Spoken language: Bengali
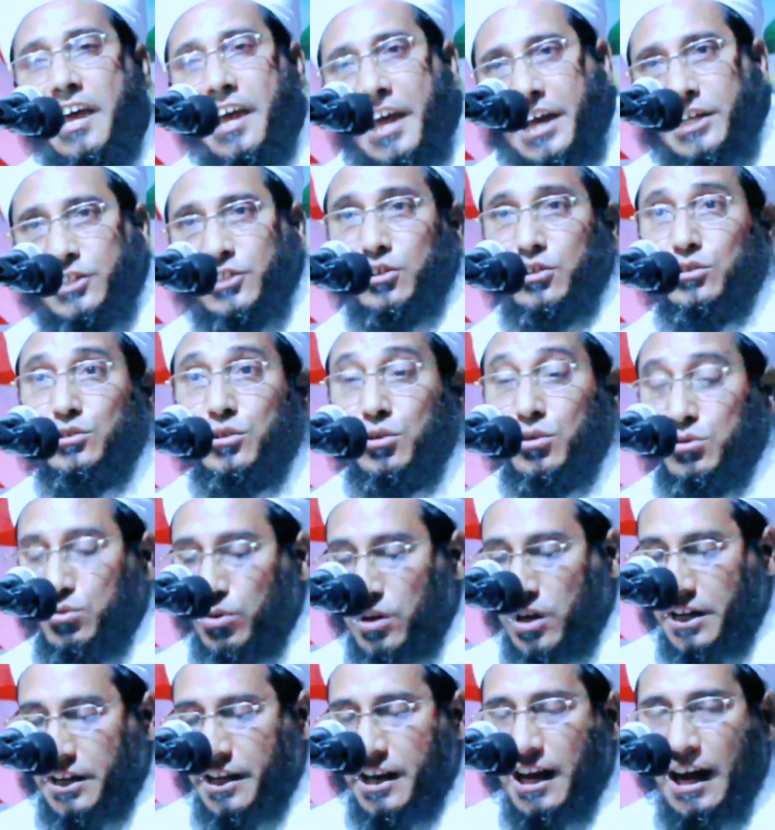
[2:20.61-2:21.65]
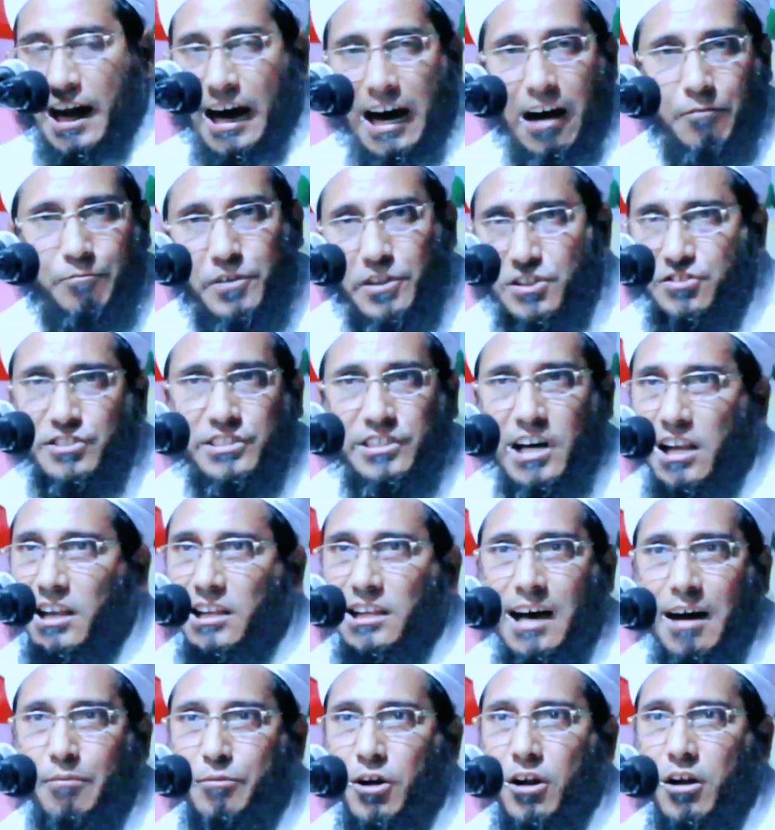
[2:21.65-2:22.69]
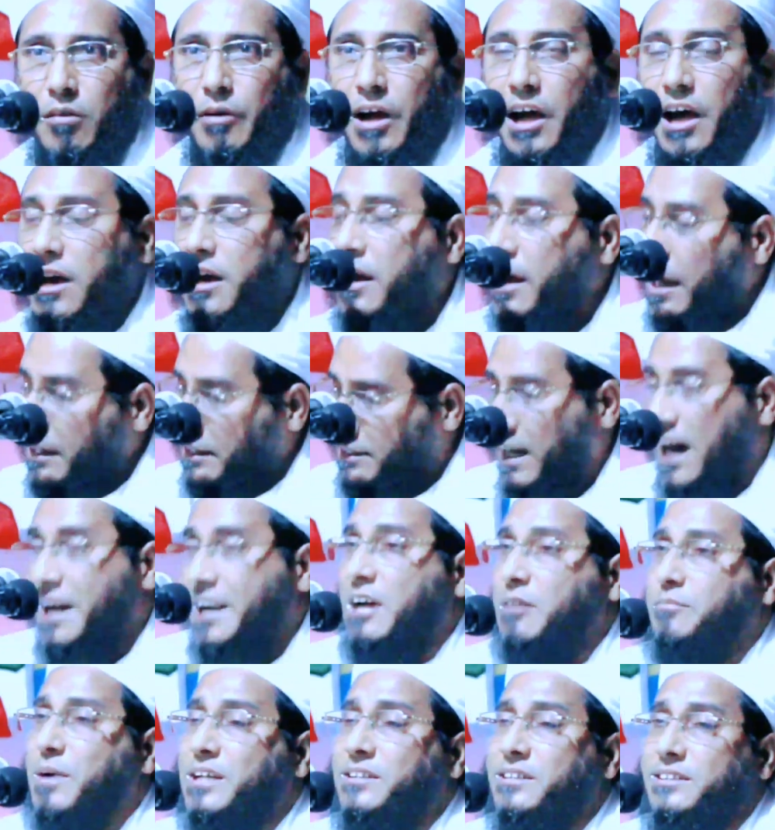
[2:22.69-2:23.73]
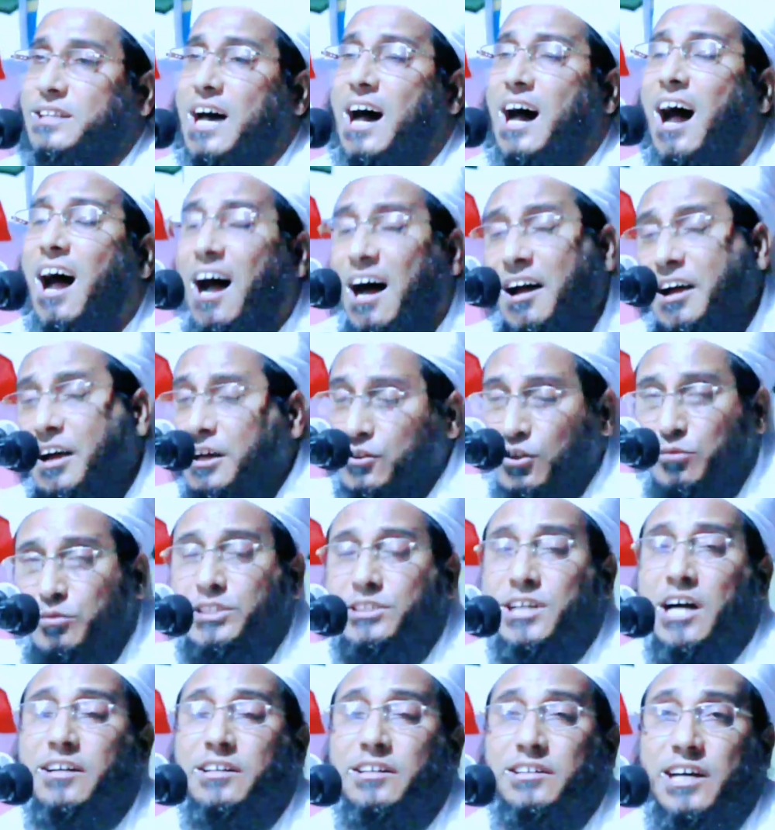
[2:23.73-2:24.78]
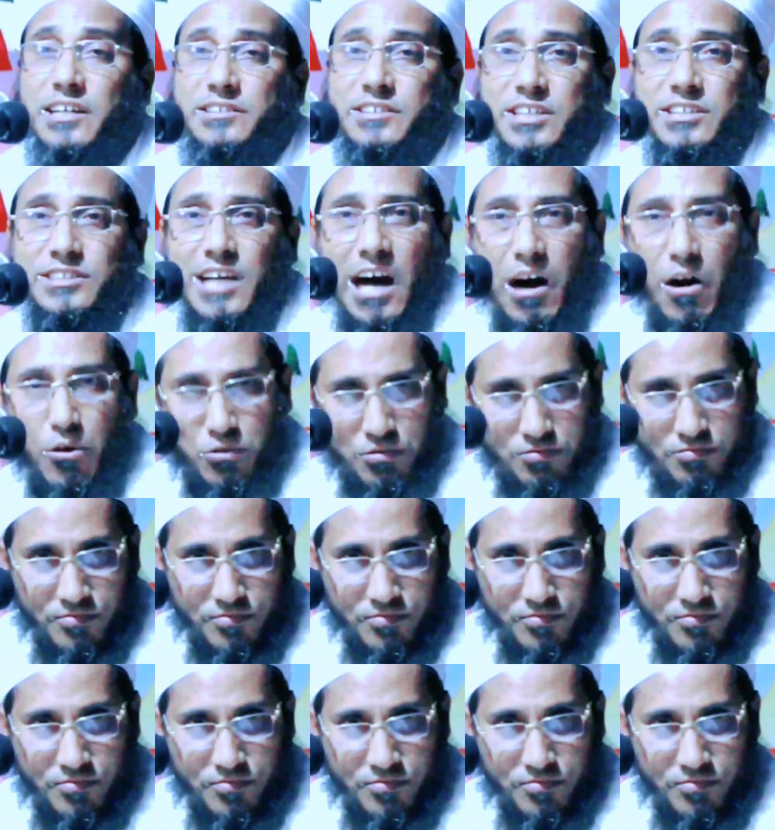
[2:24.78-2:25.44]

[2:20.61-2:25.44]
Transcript: এই জন্য কোরআনের হাফেজ আল্লাহ বলবে যারে বান্দা তুমি জান্নাতে যাও